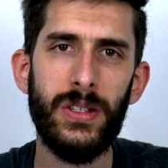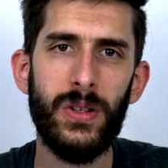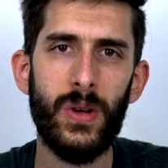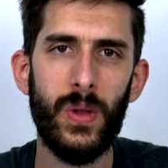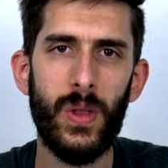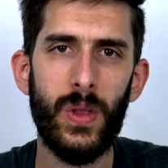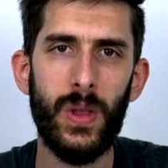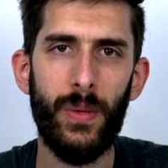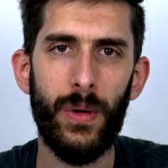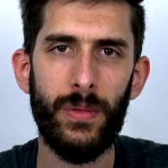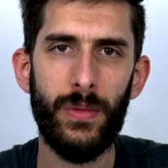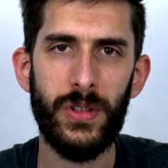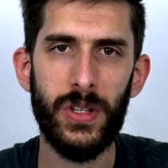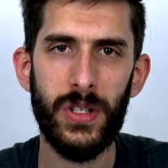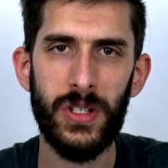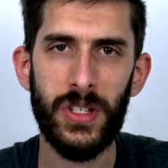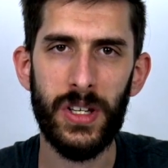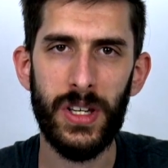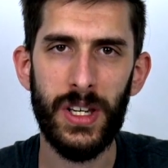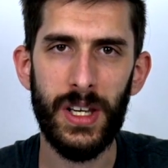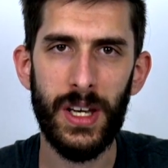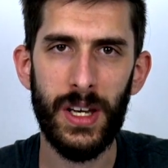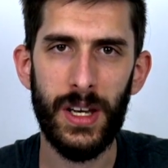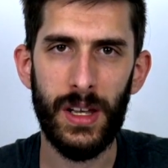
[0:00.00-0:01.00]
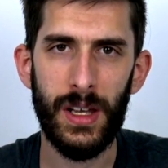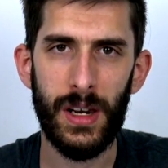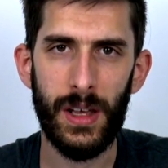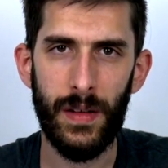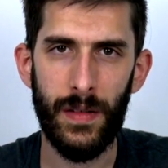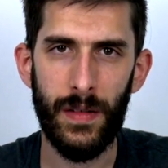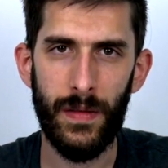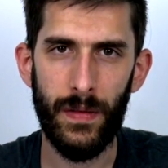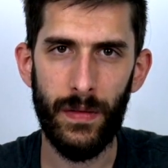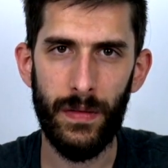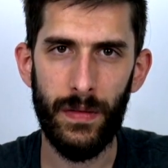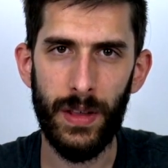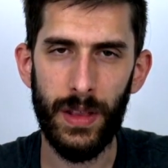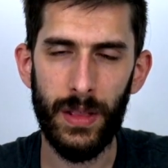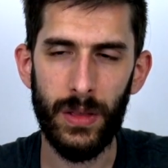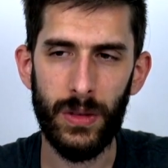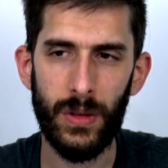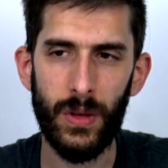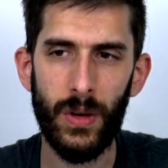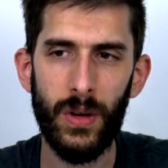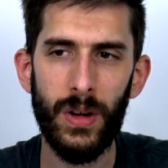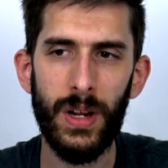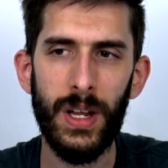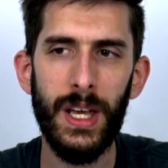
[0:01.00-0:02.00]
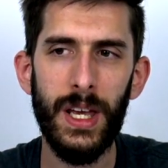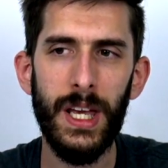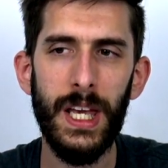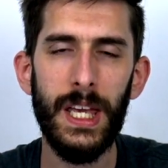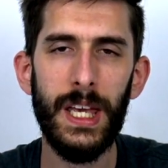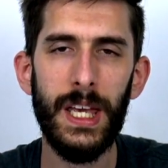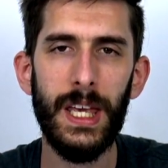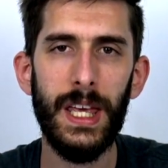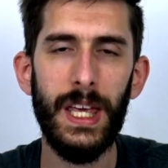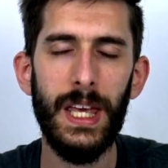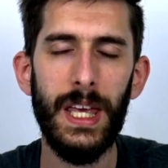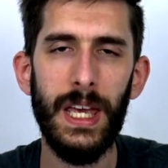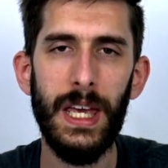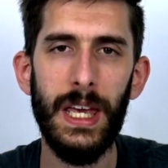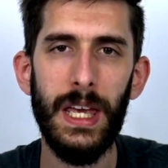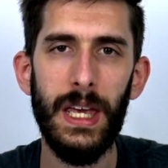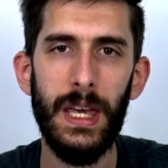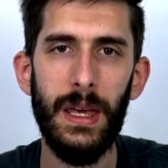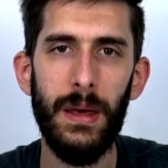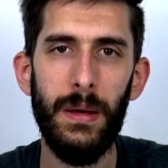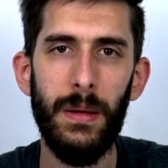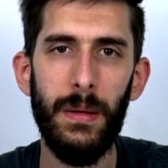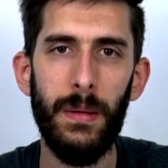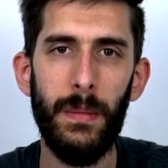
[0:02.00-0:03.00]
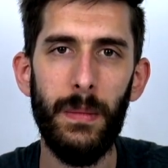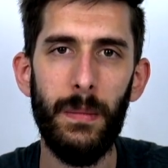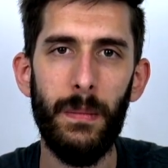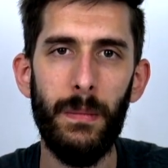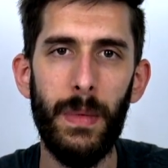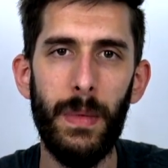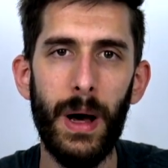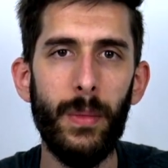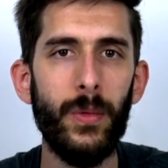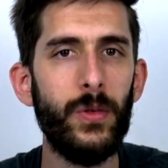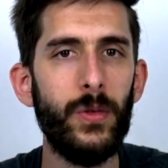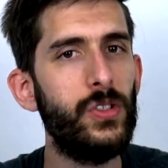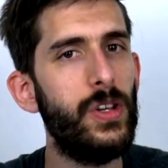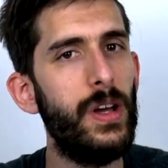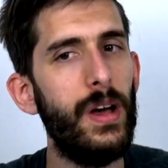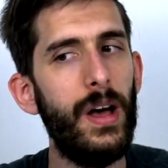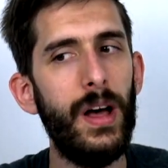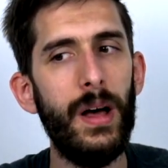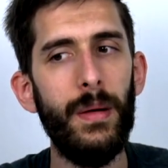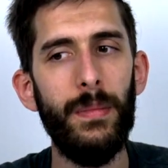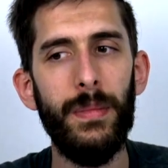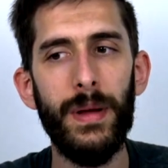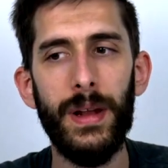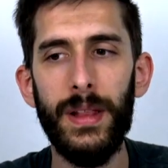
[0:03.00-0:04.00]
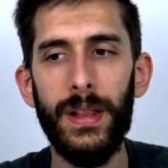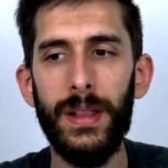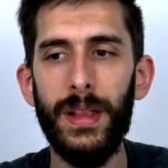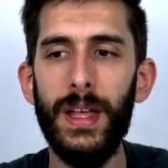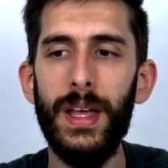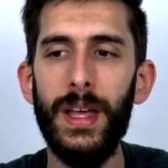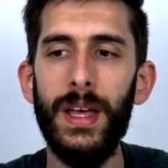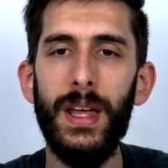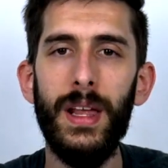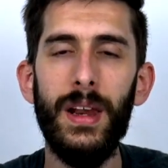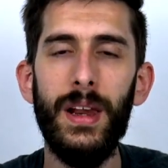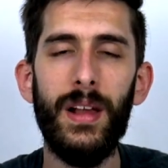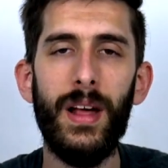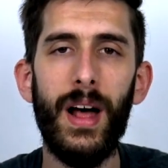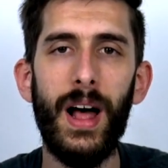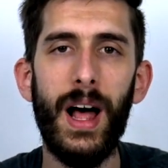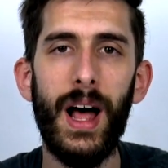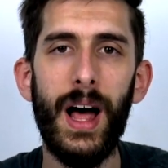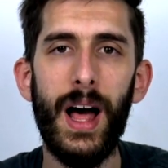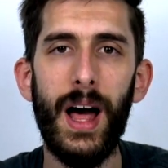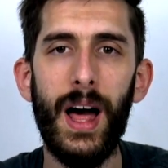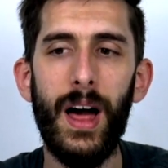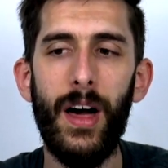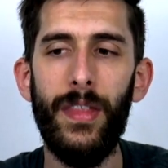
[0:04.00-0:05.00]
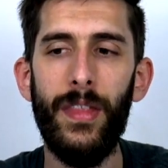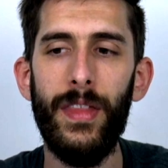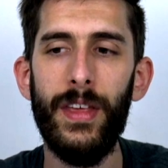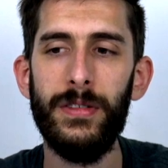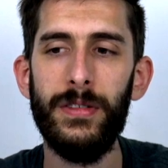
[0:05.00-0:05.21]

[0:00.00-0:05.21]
y soy DevOps Engineer en Fintonic y vamos a aprender a